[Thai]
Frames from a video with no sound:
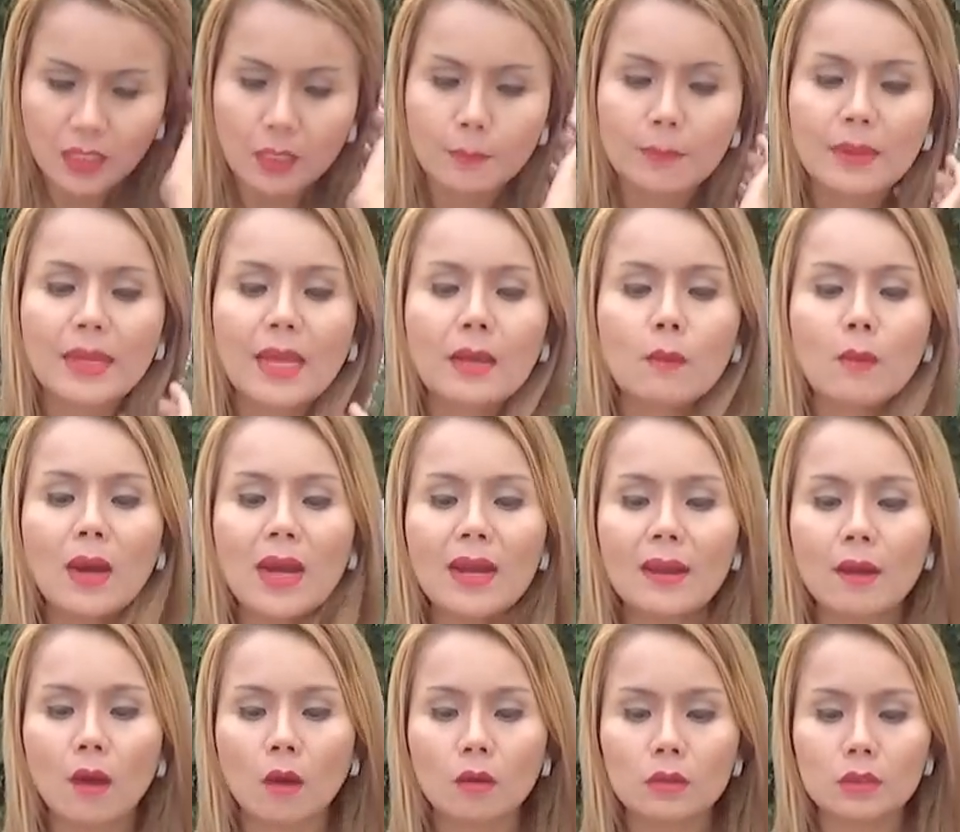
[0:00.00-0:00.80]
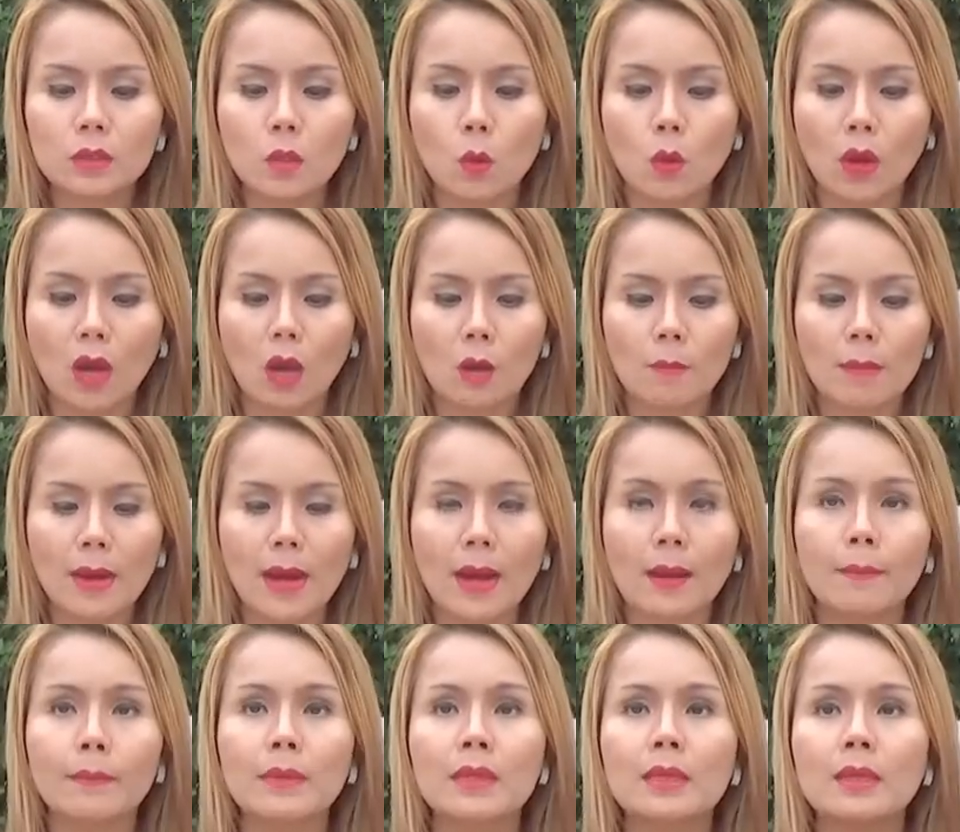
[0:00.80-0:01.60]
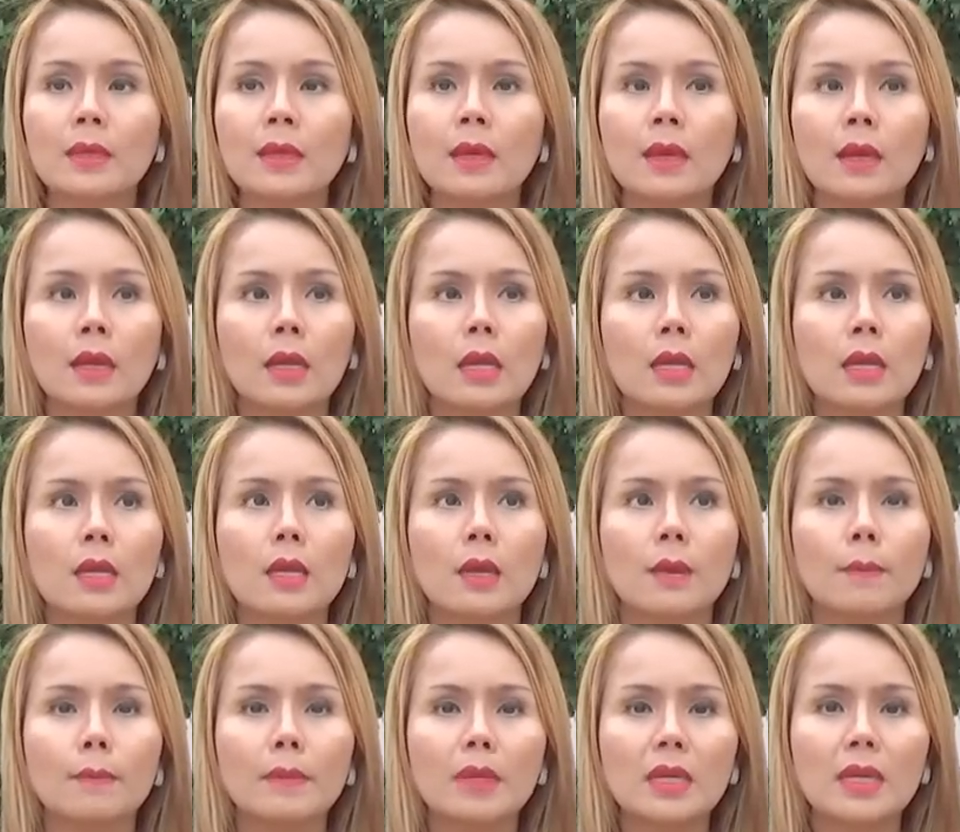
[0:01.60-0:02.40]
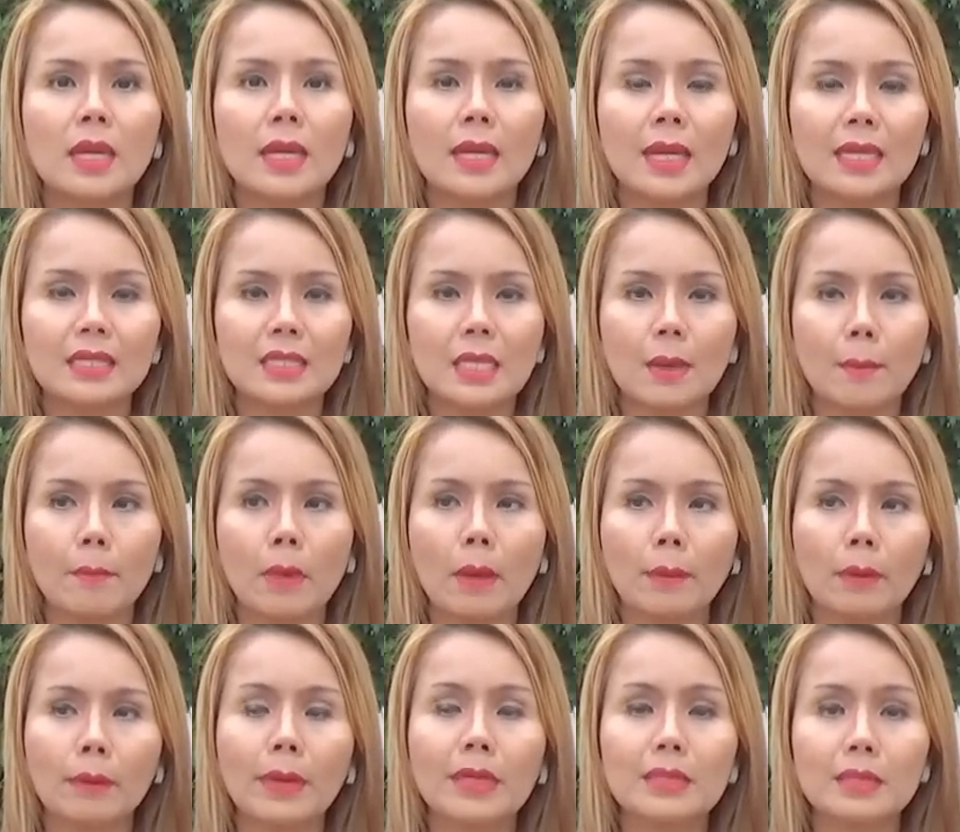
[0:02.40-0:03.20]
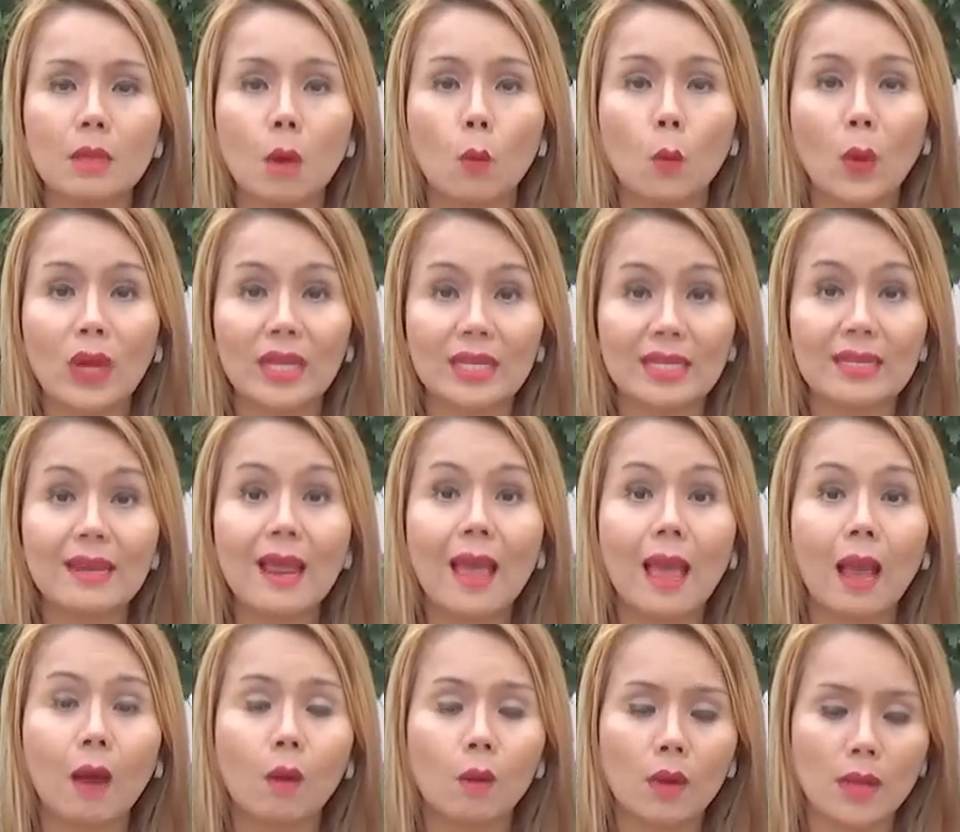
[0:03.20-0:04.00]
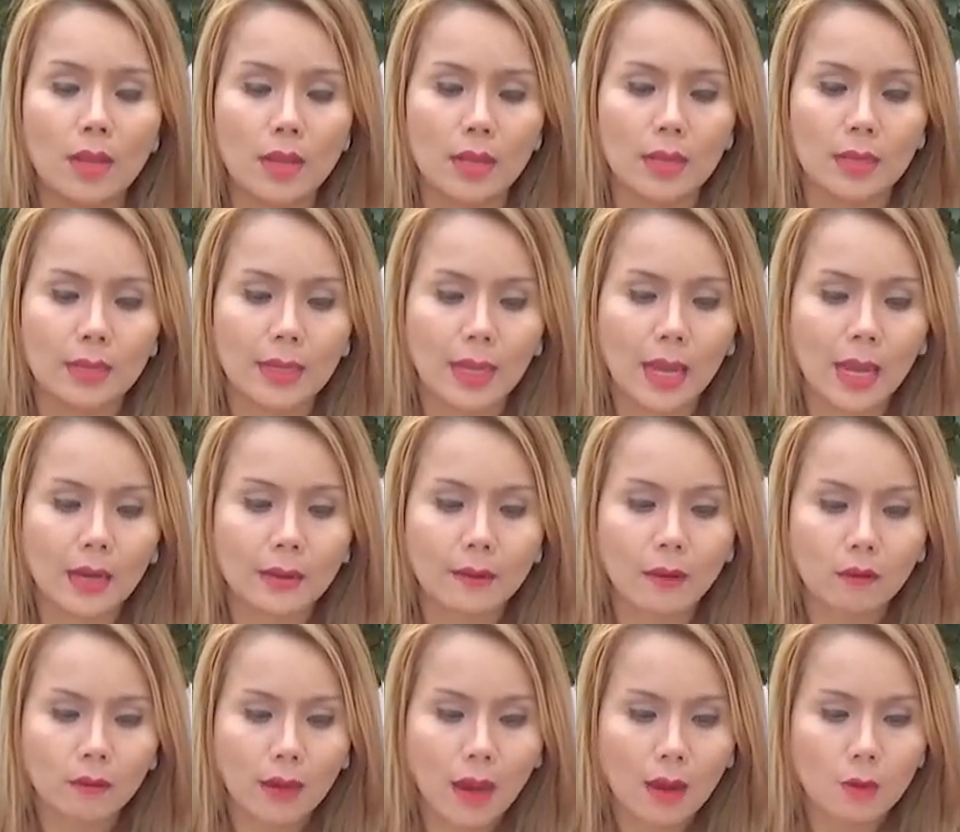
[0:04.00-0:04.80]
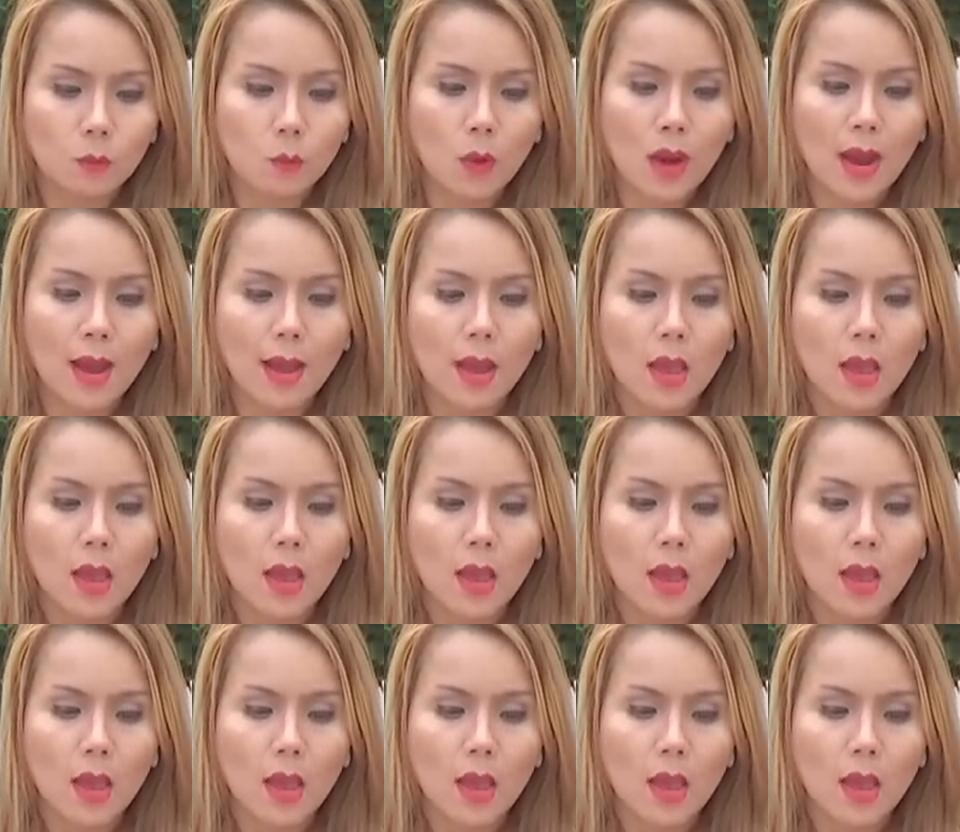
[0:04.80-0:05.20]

ไม่ได้ว่าน้องส่งเข้ามาเมื่อเมื่อน่าจะเมื่อประมาณ 2 วันที่แล้วนะคะ น้องถามว่า